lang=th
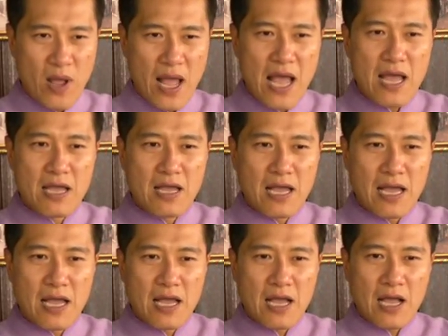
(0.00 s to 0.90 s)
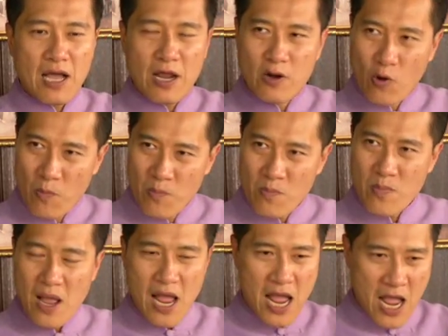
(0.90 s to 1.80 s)
ว่าขนม
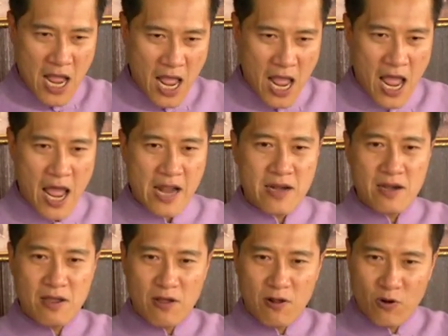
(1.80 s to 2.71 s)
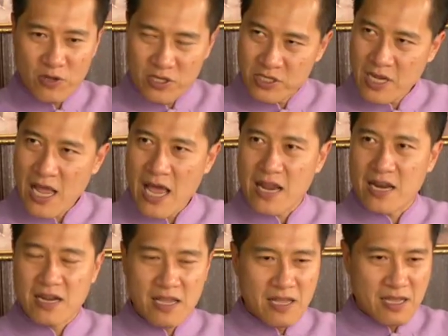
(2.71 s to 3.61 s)
อาหาร รสชา
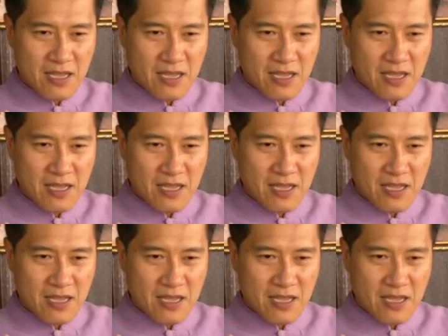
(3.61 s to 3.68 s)
ติ